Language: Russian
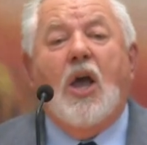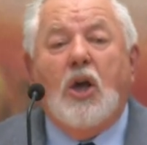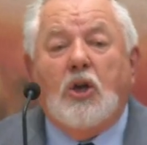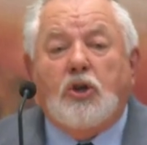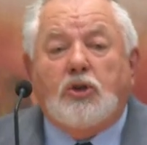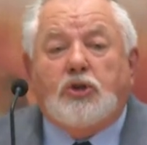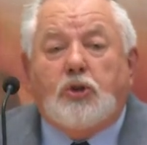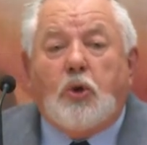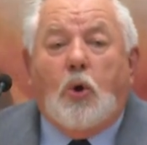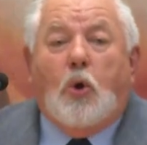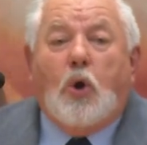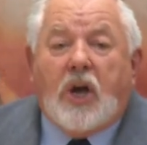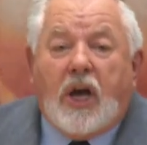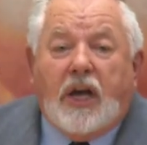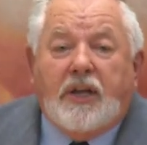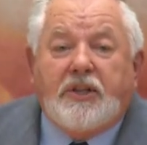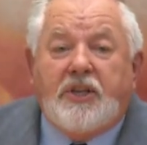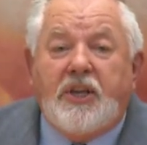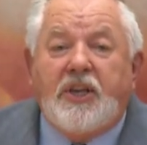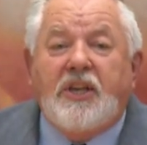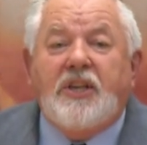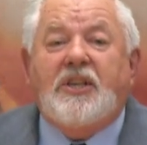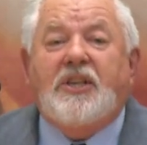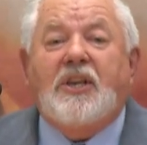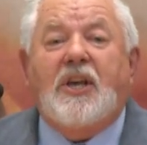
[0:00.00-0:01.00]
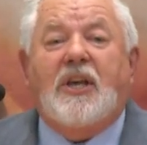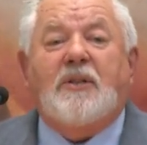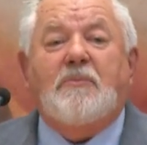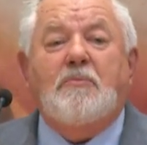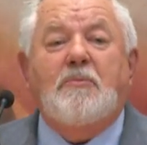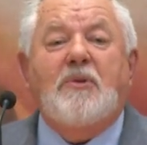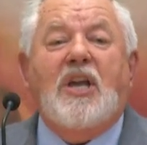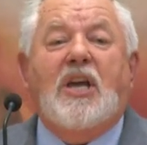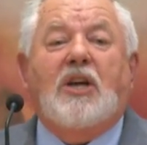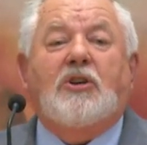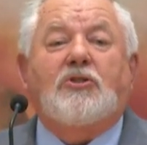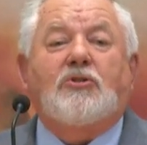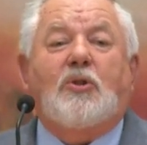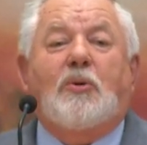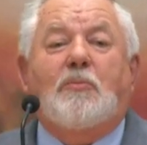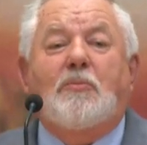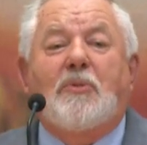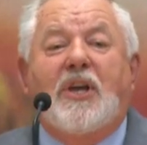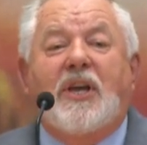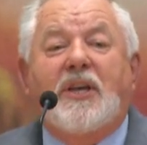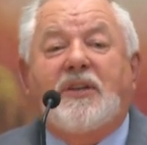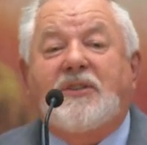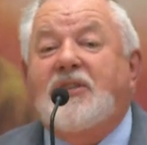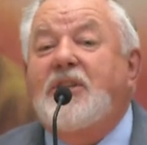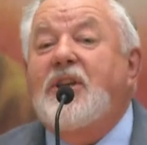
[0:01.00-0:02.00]
Что хотите от меня, чтобы
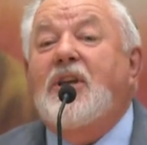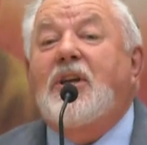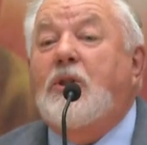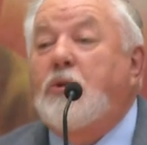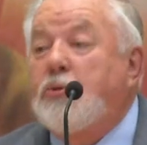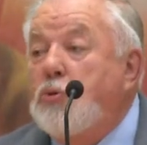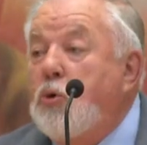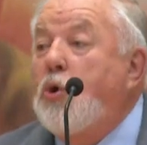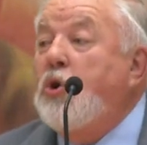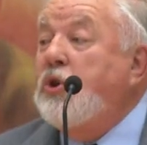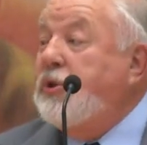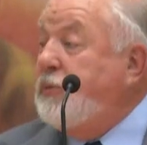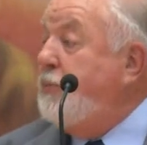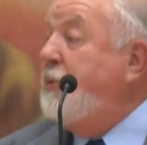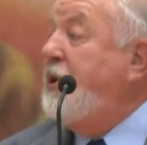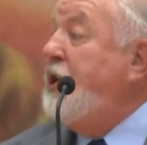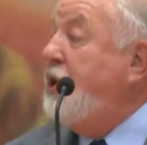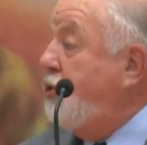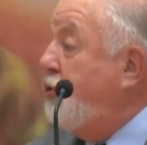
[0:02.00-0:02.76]
я сделал, Господи,